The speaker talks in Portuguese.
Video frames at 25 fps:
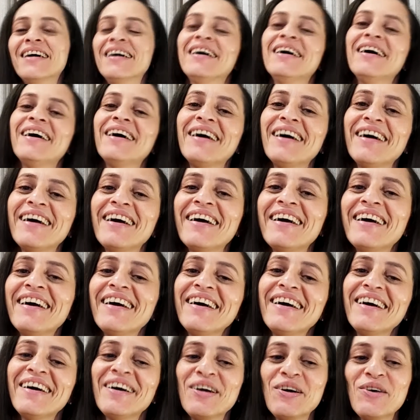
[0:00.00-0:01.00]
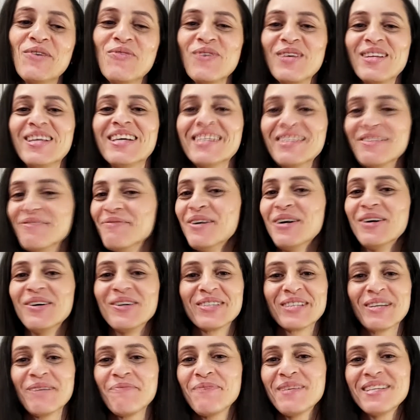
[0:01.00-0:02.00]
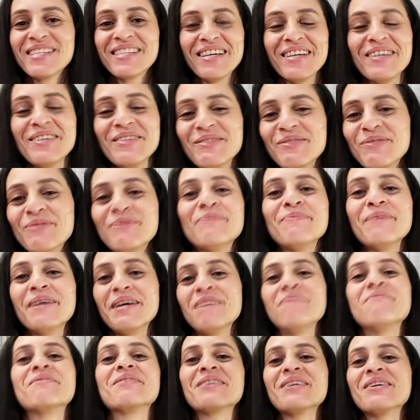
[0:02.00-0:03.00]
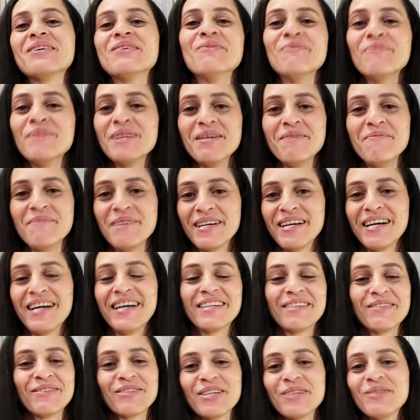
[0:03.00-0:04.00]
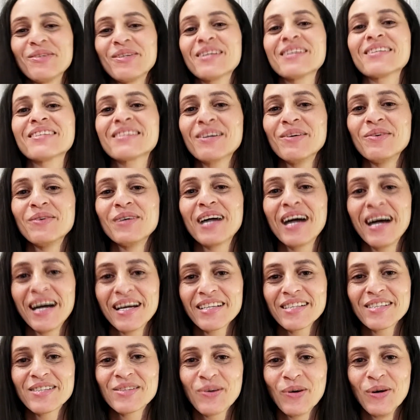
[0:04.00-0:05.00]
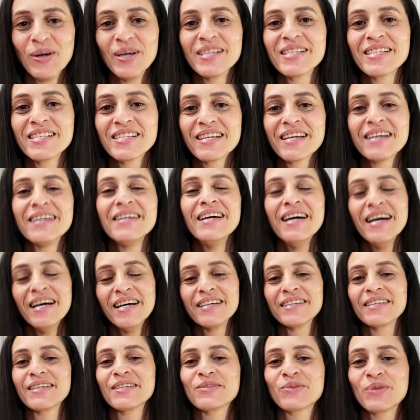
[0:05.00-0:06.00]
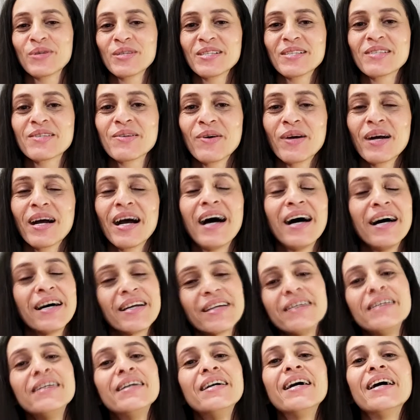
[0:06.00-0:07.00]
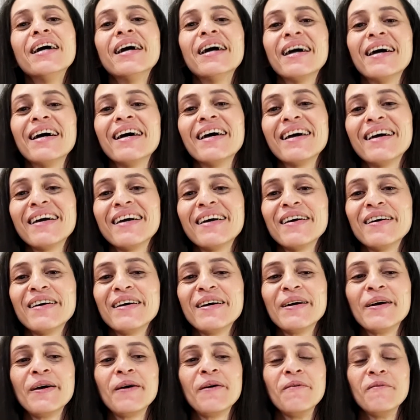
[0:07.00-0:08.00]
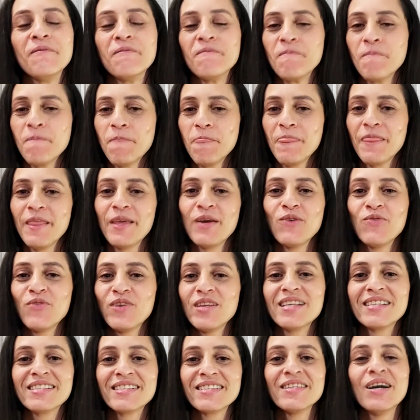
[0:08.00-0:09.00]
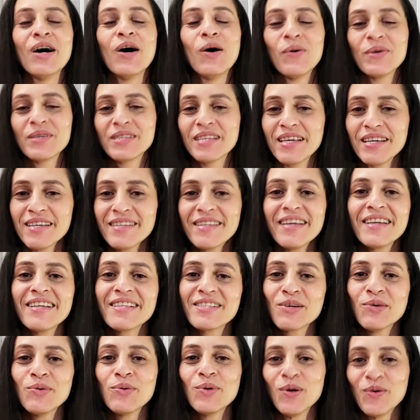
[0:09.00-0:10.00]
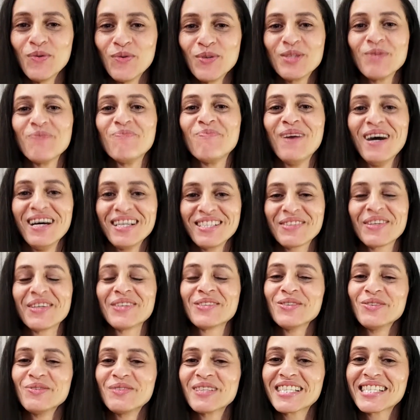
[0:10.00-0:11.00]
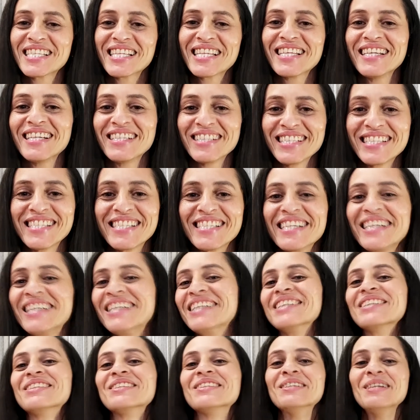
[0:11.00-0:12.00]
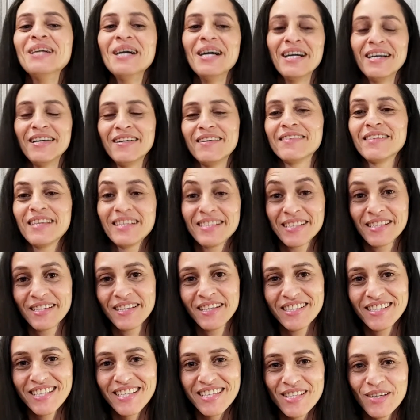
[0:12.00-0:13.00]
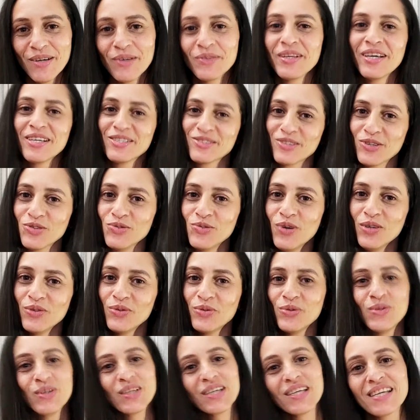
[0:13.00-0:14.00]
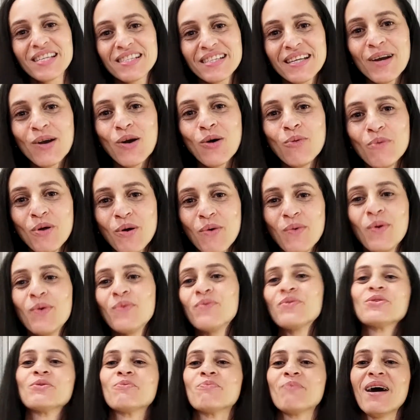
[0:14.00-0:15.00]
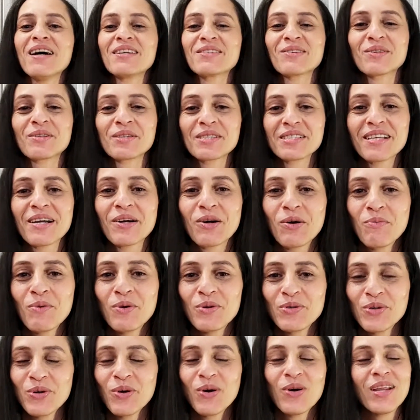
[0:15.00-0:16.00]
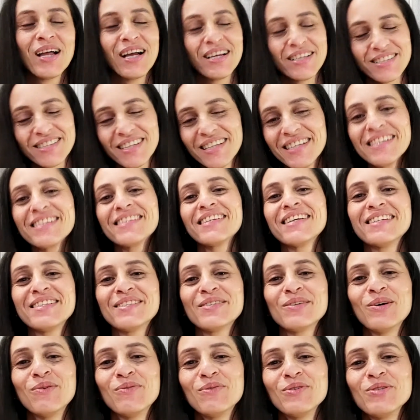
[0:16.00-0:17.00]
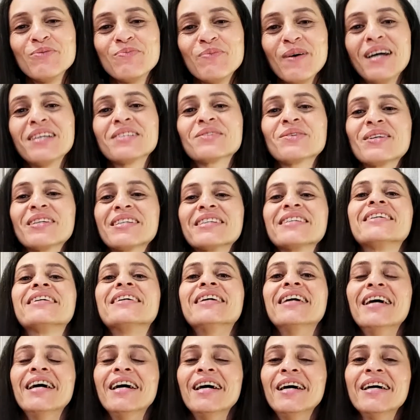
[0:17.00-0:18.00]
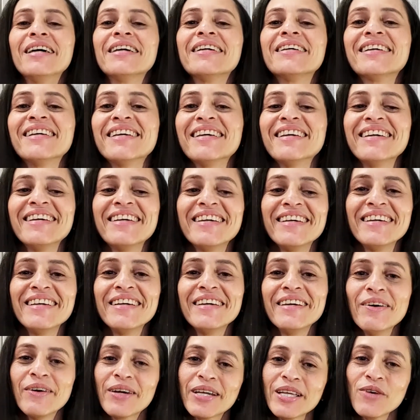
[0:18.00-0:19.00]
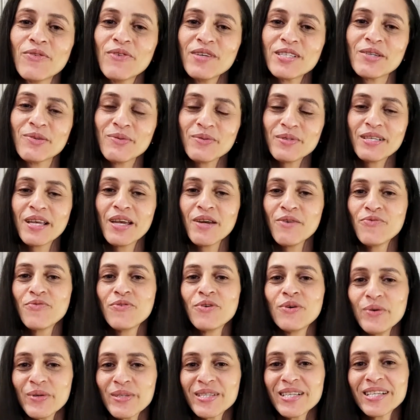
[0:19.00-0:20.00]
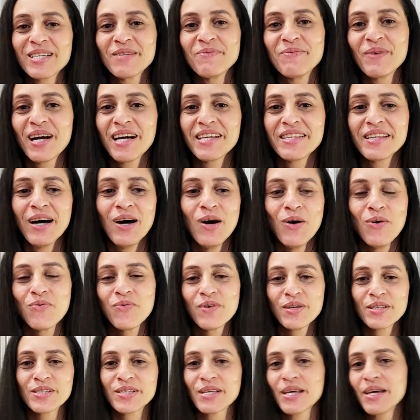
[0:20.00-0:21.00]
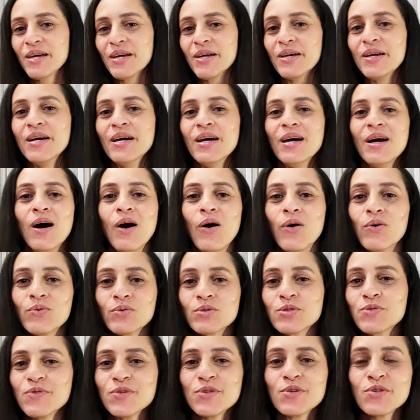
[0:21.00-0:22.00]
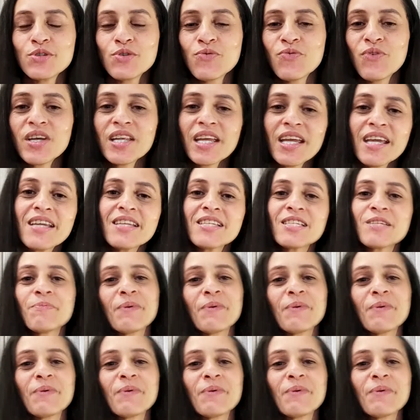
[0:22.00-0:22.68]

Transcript: É, eu falei, meu, eu já pensei num meme, não né? era um meme, cara. Do jeito que estão caras as coisas, né? Que as coisas estão caras. É eu falei assim, não, e daí tem que ser o ovo de Páscoa do brasileiro esse ano. Das crianças não, né? Só do adulto que quiser comer um ovo de Páscoa, quiser comer um chocolate, tem que ser esse ovo de Páscoa aqui. E eu queria fazer uns reviews aqui pro canal, fazer alguns vídeos diferentes.